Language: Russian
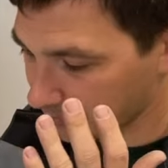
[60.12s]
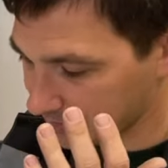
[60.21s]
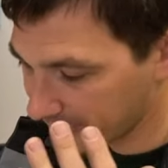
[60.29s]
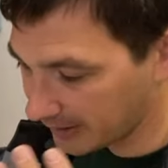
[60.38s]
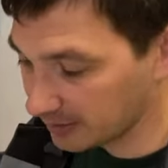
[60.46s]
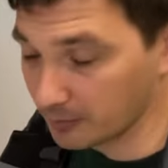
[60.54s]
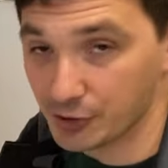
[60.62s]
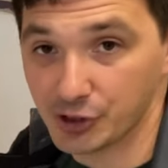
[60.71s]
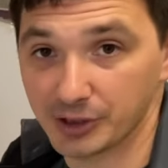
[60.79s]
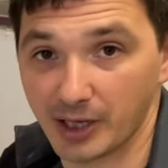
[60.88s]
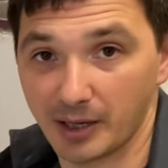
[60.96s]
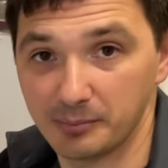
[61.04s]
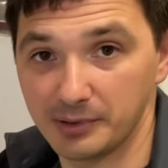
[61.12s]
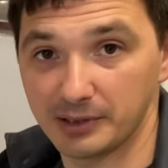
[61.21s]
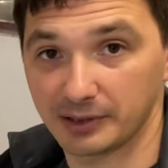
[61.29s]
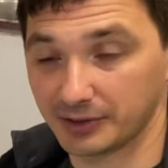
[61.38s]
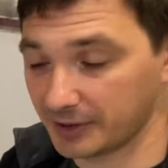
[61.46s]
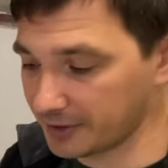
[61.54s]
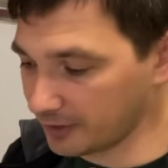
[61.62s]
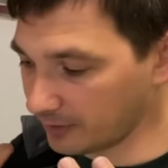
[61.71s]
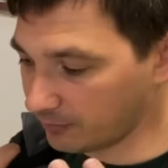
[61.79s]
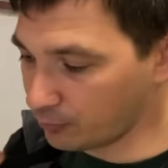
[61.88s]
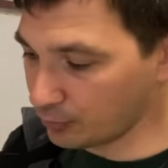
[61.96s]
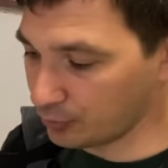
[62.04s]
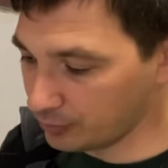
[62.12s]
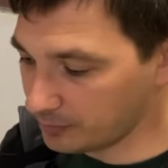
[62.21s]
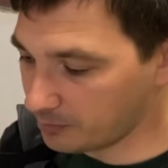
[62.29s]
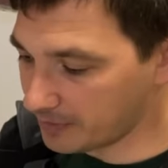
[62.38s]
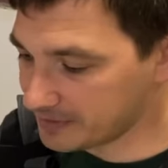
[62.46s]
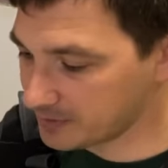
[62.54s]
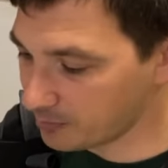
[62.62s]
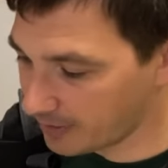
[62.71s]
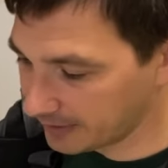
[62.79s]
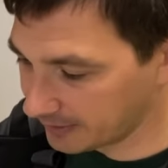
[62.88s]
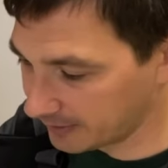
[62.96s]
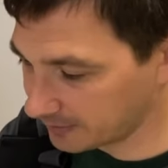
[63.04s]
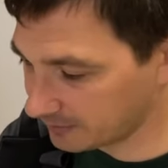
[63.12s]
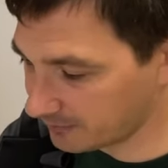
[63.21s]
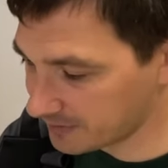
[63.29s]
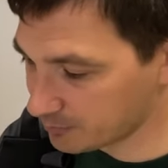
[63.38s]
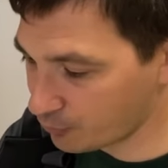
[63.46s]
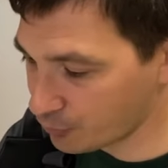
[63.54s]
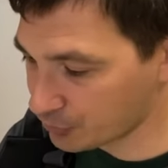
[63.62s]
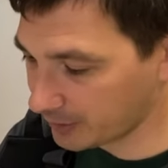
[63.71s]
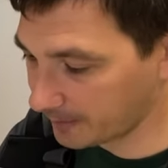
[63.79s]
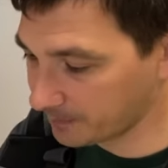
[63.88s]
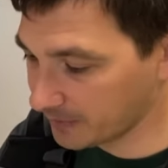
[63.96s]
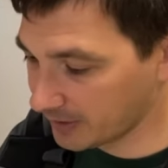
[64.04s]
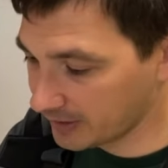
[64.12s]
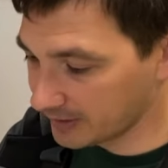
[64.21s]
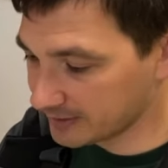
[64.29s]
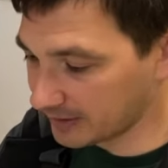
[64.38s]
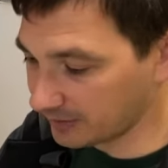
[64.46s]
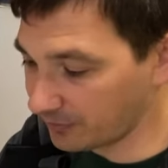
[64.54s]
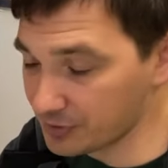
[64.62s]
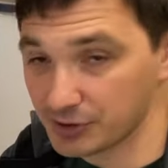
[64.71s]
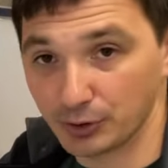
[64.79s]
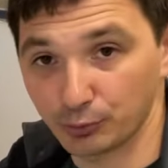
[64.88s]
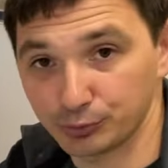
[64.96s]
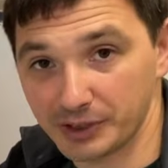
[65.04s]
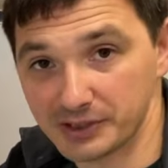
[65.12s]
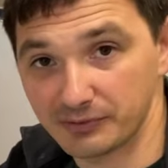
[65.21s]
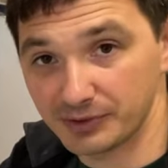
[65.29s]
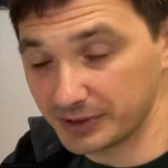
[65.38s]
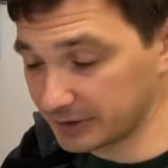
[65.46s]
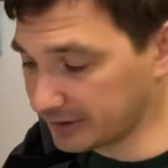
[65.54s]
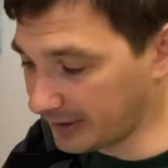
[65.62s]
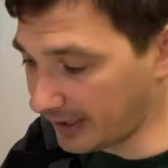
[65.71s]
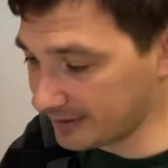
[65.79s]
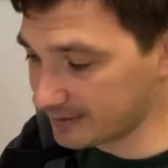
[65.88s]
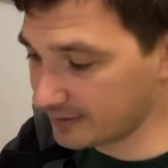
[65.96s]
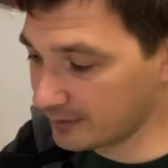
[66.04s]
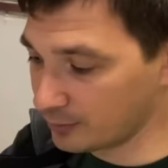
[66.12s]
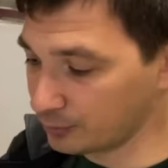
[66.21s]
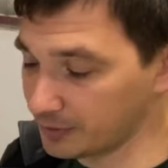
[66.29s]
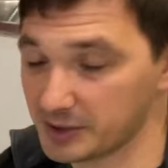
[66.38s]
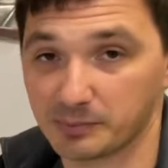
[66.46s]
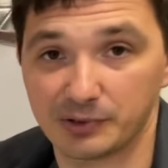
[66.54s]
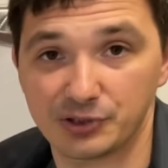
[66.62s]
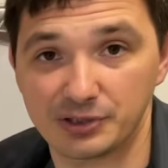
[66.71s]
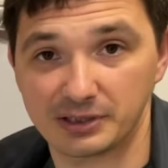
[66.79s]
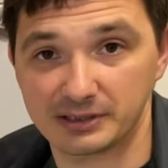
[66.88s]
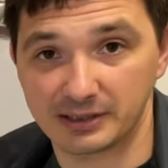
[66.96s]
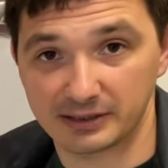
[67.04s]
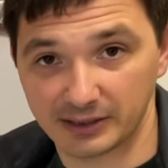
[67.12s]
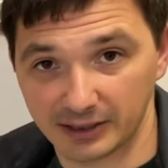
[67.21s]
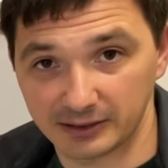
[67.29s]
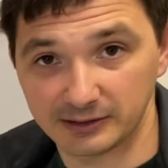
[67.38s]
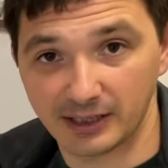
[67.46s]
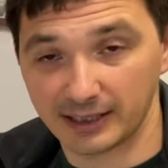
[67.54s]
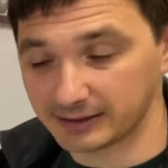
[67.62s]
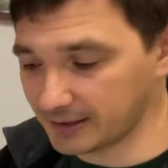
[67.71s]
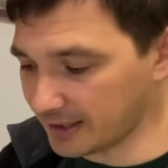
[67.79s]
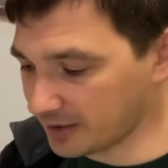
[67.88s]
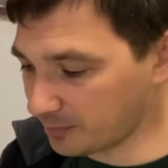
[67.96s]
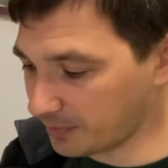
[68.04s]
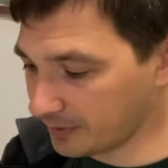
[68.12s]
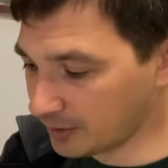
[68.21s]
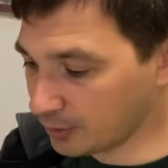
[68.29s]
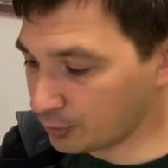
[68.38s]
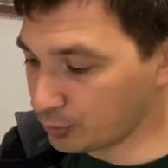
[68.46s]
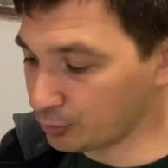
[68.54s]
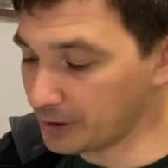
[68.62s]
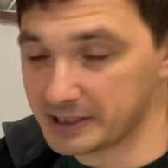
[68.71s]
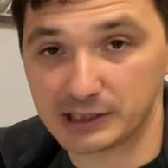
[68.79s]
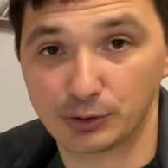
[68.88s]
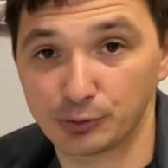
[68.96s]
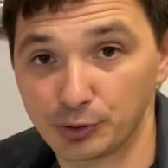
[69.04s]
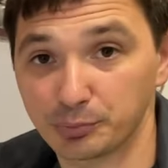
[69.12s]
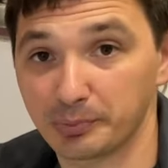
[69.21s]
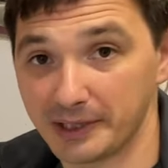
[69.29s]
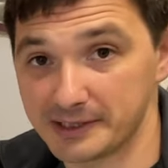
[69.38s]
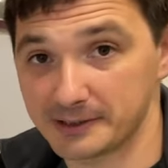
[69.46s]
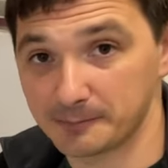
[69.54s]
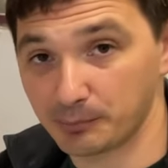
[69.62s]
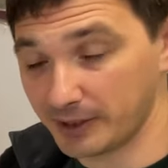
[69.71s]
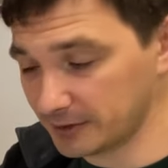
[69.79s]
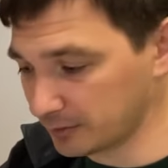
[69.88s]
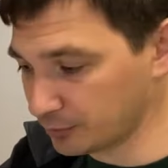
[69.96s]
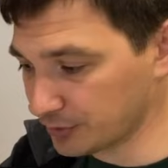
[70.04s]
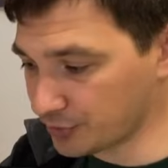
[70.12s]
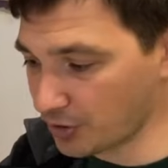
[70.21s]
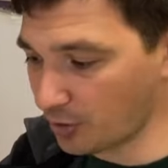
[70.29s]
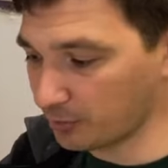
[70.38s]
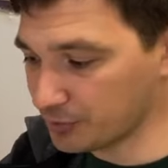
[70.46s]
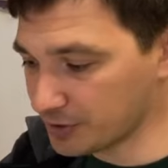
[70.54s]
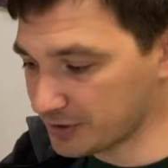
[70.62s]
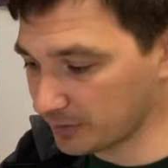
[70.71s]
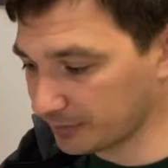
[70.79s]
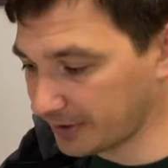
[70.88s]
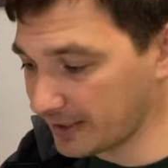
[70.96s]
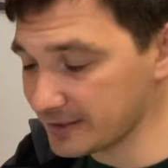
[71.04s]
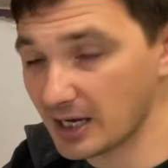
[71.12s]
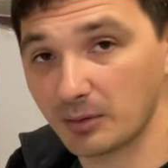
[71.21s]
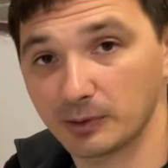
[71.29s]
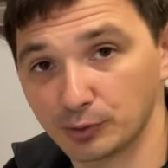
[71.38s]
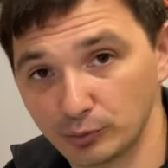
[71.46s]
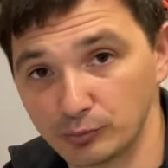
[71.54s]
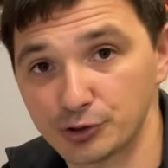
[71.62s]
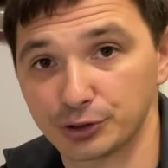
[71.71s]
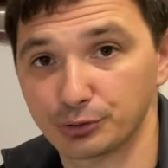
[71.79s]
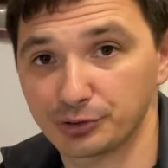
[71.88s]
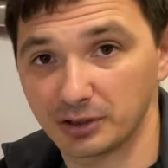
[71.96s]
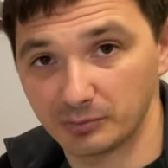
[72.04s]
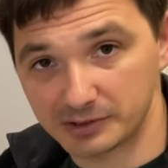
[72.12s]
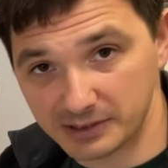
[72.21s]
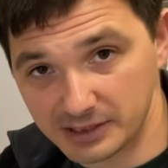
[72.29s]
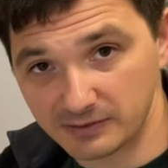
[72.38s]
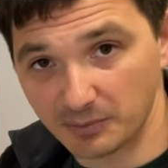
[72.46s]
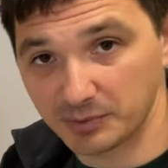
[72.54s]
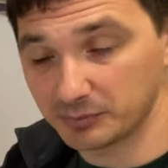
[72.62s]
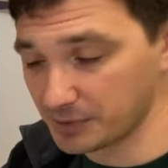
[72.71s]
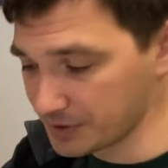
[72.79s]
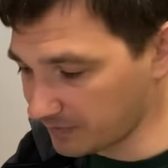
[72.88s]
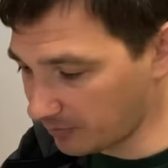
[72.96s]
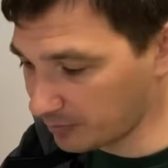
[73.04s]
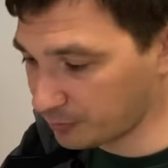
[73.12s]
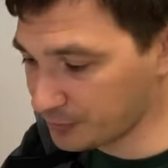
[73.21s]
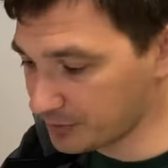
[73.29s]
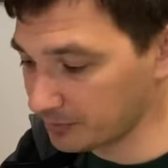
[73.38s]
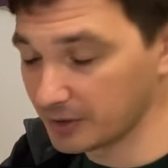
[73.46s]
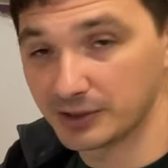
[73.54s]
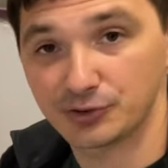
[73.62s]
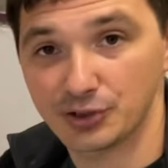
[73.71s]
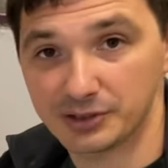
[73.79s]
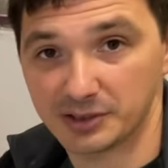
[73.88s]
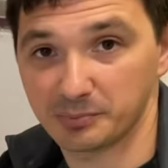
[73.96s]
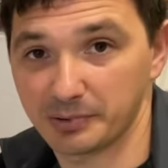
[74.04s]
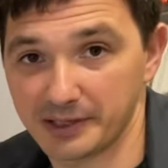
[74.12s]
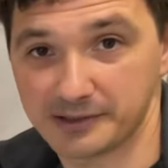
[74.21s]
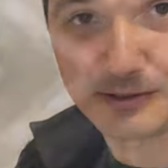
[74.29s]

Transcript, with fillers: стиральная машина обильно нагрела воду, максимально возможно. Соответственно, у нас выйдет грязь, у нас почистится тент от накипи, но у нас не уйдет плесень. Поэтому сначала мы чистим грязь, а потом уже другими средствами мы с вами будем чистить плесень.